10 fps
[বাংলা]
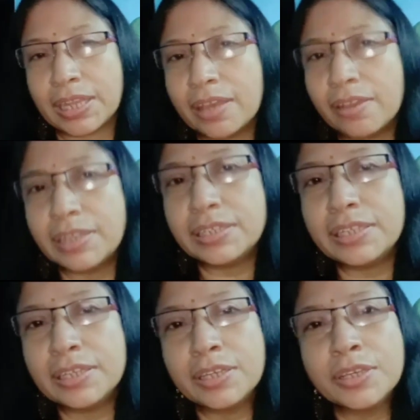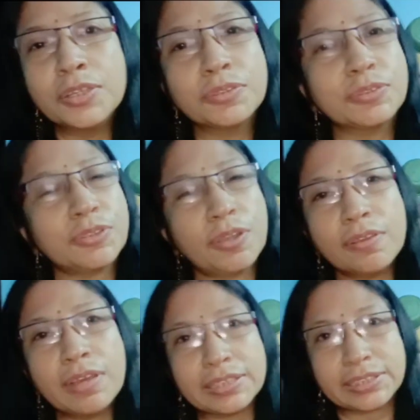ছাড়া হয়নি তো
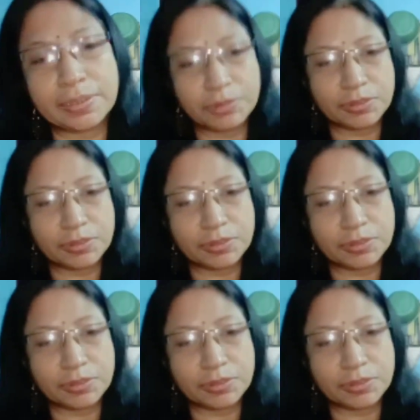চলো আজকের মতো